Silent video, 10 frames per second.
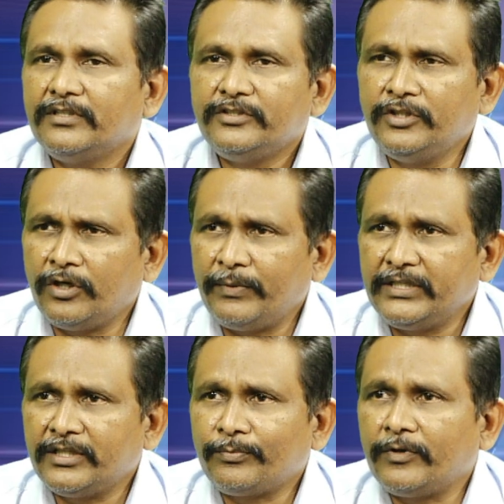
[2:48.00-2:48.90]
జీరో
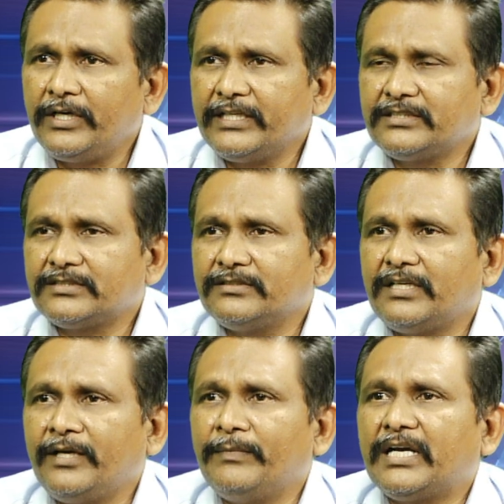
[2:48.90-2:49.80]
బడ్జెట్ పాలిటిక్స్
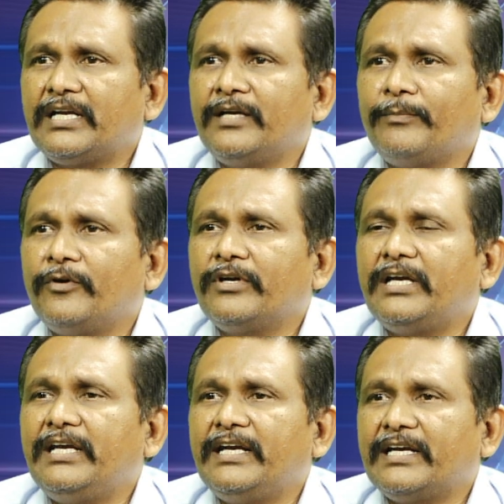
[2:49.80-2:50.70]
అని మాట్లాడిన పవన్
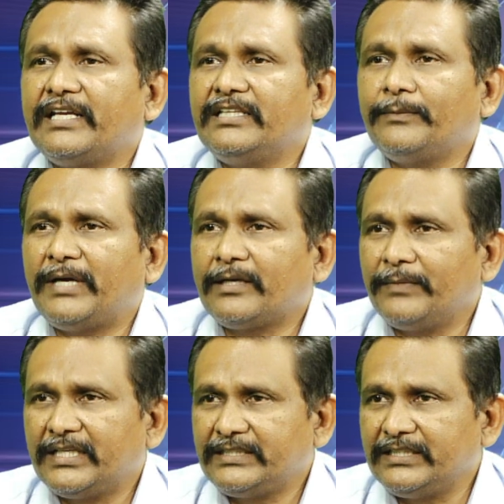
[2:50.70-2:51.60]
కళ్యాణ్ అట్టయితే మాట
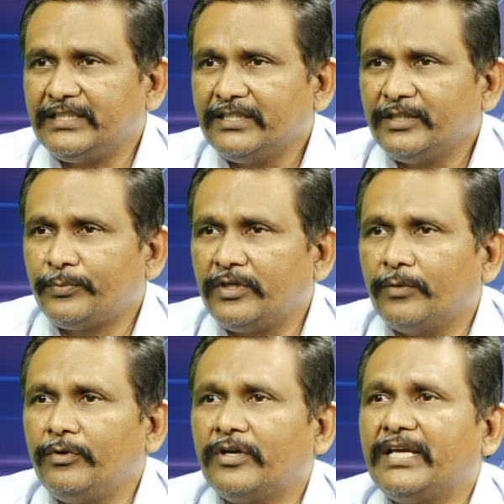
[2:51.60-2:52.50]
మార్చి ఇప్పుడు
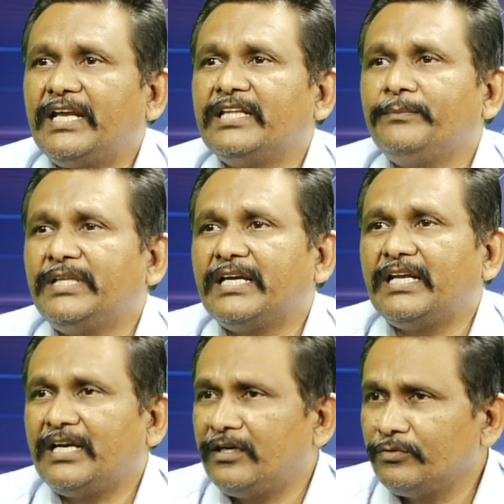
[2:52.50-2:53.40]
డబ్బులు ఉన్నాయా లేదు మీ
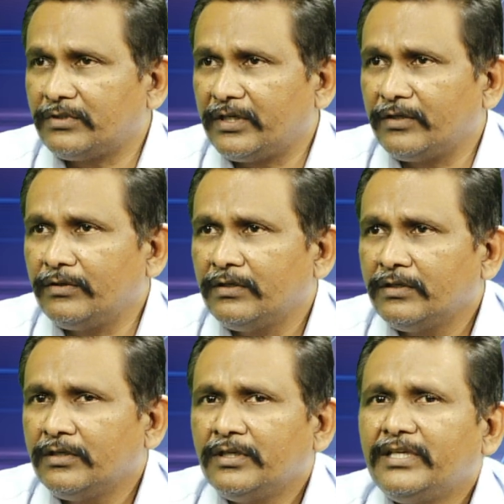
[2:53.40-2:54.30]
దగ్గర అని అడుగుతున్నాడు
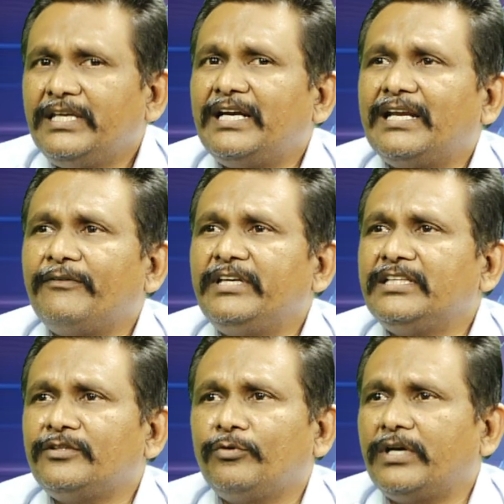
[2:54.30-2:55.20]
వీళ్ళ
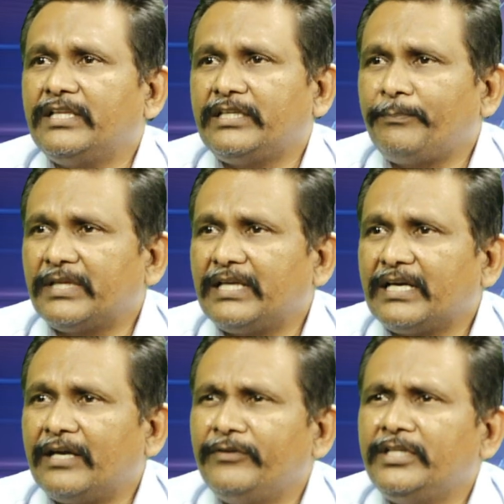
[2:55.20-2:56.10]
అవినీతి కూడా అంతే
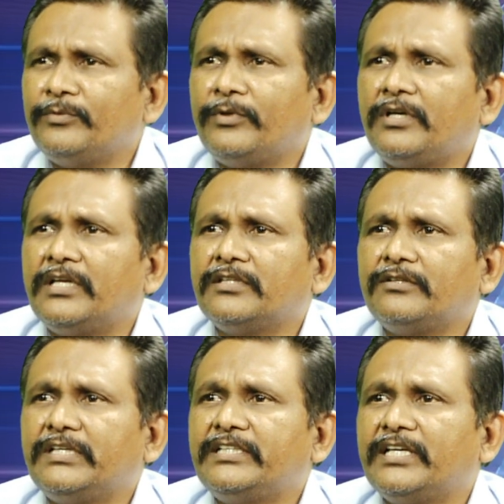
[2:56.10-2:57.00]
ఇప్పటిదాకా అవినీతి
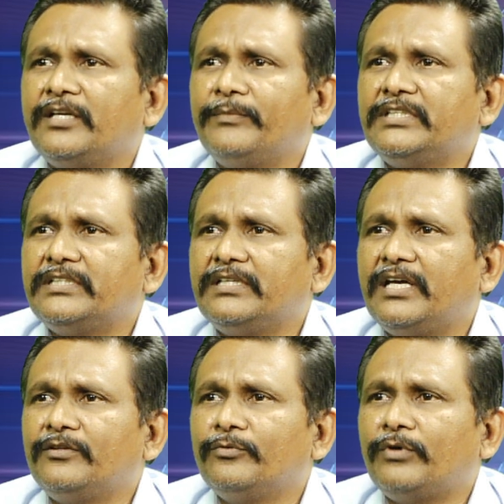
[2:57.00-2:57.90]
అందరూ దేశానికి మంచిది
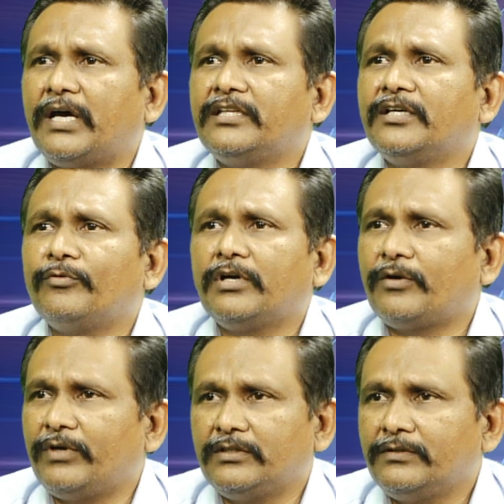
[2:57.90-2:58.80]
కాదు ఆర్థిక
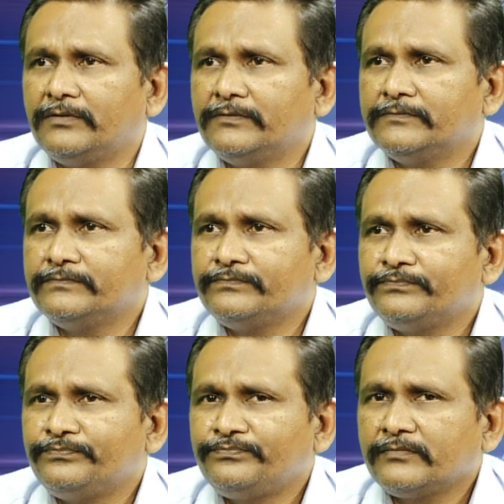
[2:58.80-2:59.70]
ఉగ్రవాదు
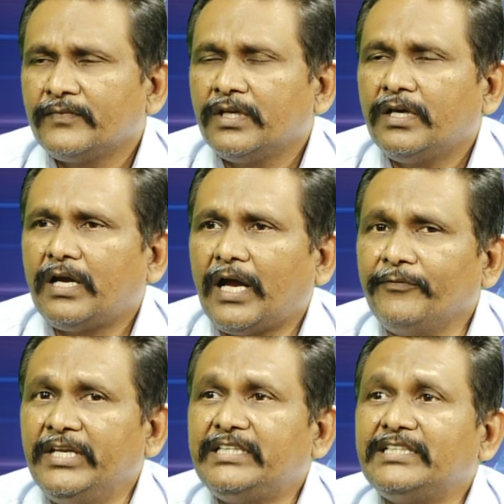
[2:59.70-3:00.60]

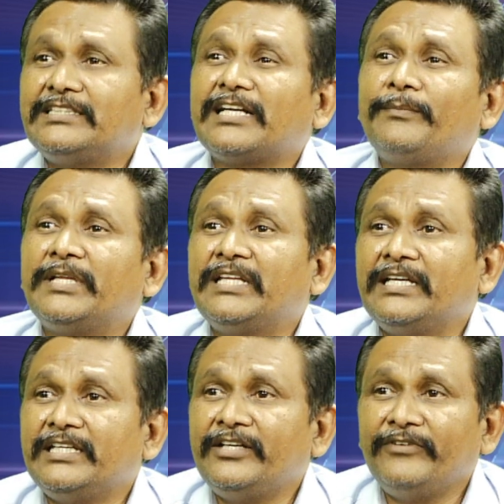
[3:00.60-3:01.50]
అవినీతిని
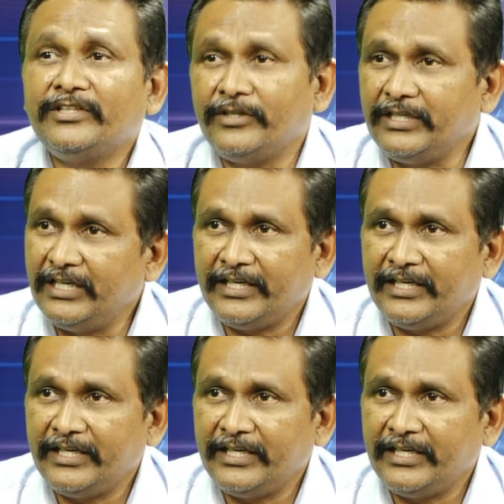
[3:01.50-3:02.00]
చట్టబద్ధంగా చేయడం ఏందో వీళ్ళే